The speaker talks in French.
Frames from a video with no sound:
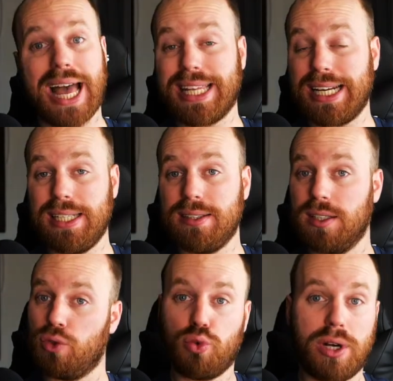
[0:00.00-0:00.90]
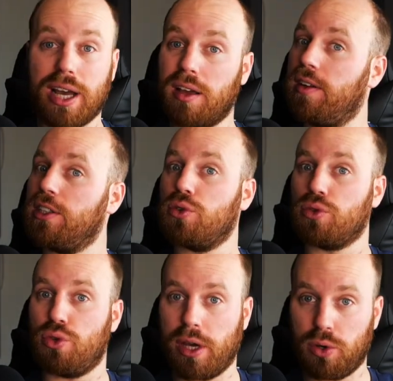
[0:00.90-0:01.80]
Analyse toute la réflexion
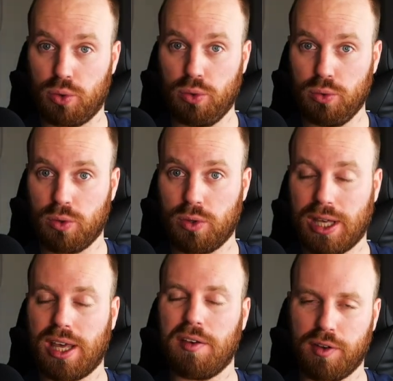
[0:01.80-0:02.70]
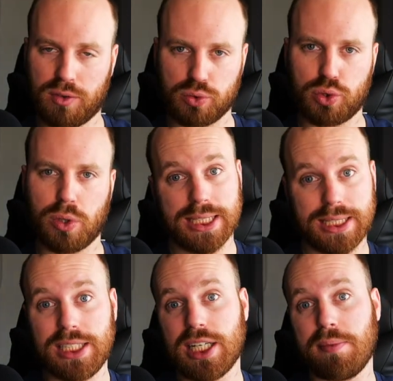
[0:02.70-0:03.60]
que tu as eue et fais ton choix.
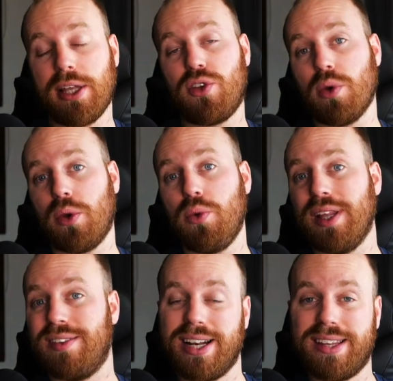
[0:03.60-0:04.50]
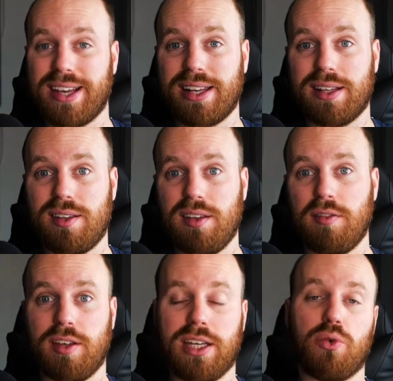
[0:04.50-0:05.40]
Si jamais tu as eu des
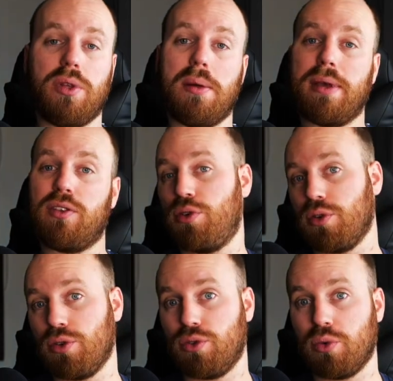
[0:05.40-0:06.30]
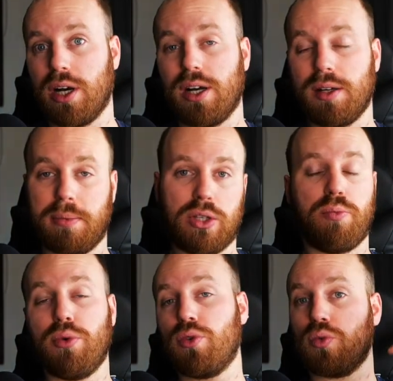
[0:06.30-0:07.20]
alternatives et que tu n'es pas sûr de toi, bah
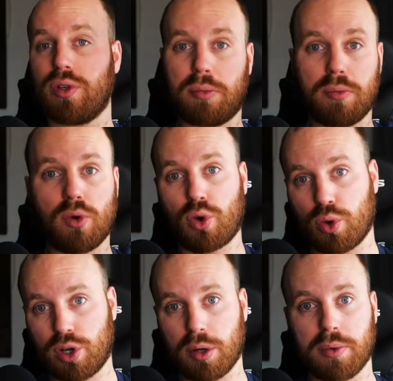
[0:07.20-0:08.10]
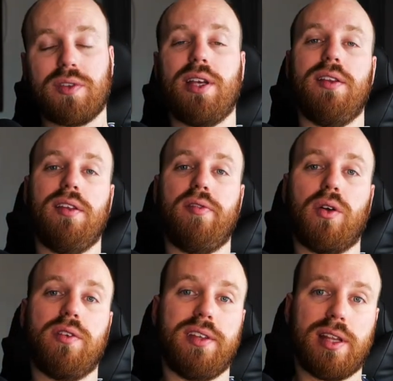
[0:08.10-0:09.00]
tu peux tout simplement recommencer les
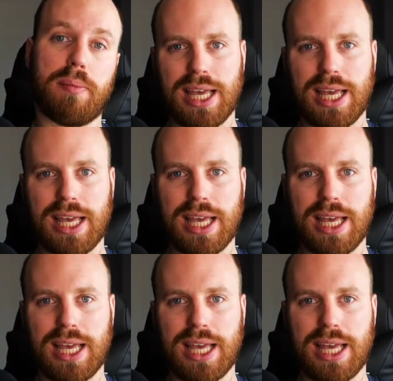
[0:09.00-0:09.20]
différentes étapes.